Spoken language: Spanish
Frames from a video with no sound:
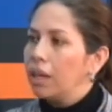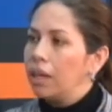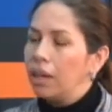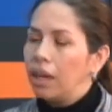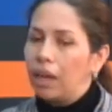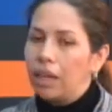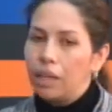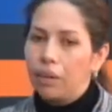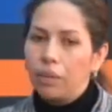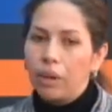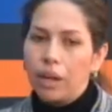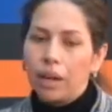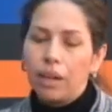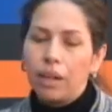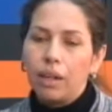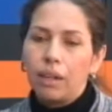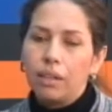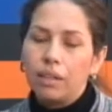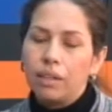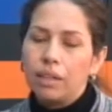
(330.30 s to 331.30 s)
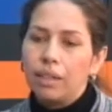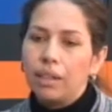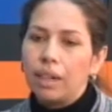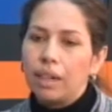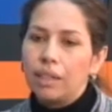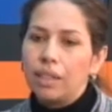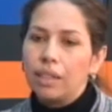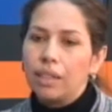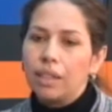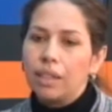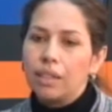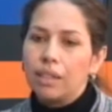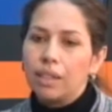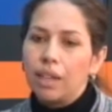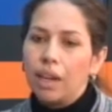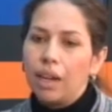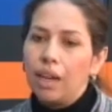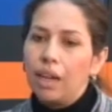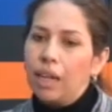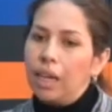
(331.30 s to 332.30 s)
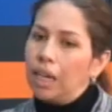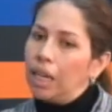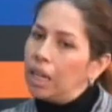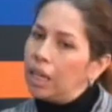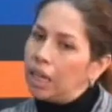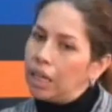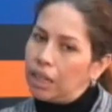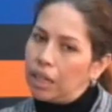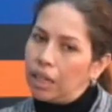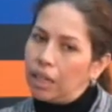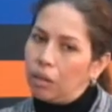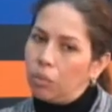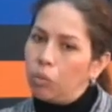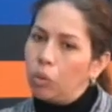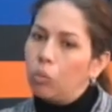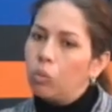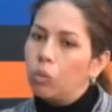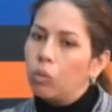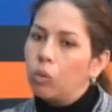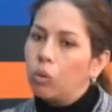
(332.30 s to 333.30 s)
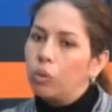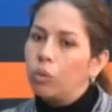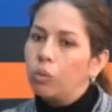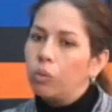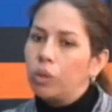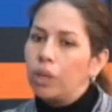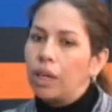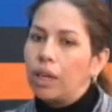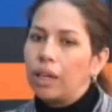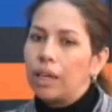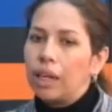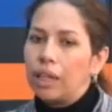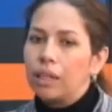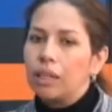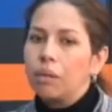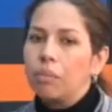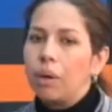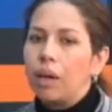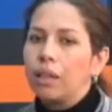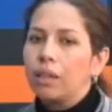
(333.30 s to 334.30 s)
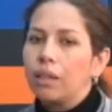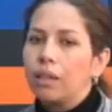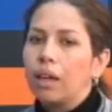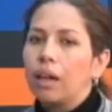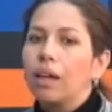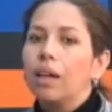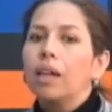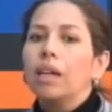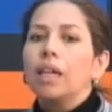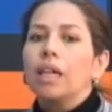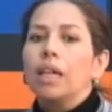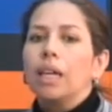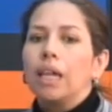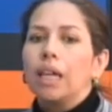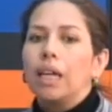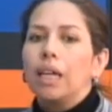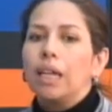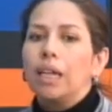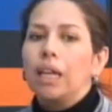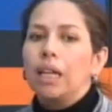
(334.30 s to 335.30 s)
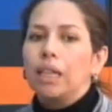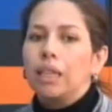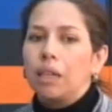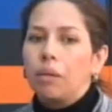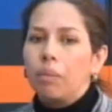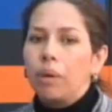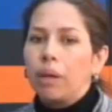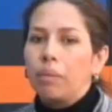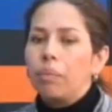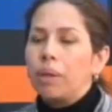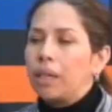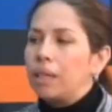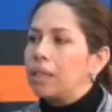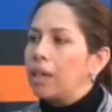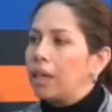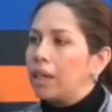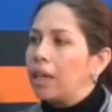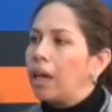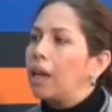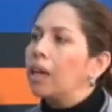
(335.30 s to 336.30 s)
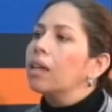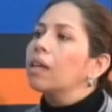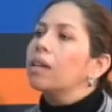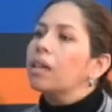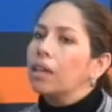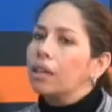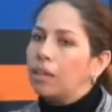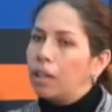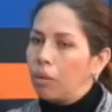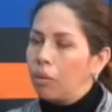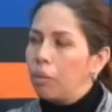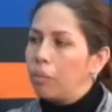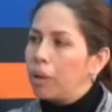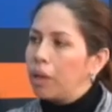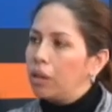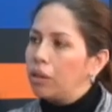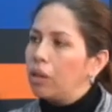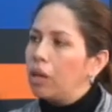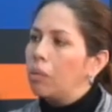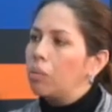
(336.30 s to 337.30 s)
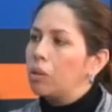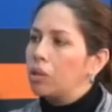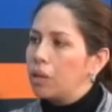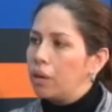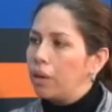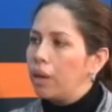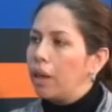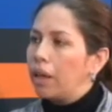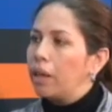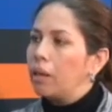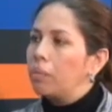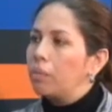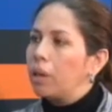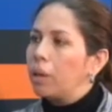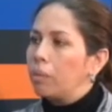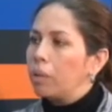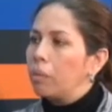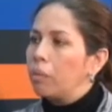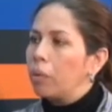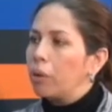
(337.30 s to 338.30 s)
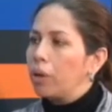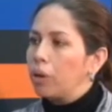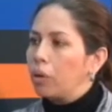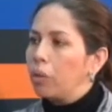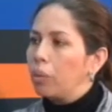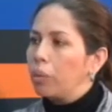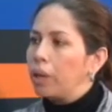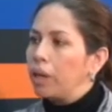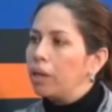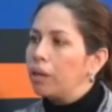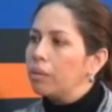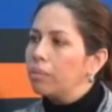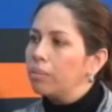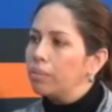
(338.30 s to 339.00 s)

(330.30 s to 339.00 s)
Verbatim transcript: a nivel residencial y tenemos una gran demanda en el tema empresarial que estamos mirando la posibilidad de también poder cubrir.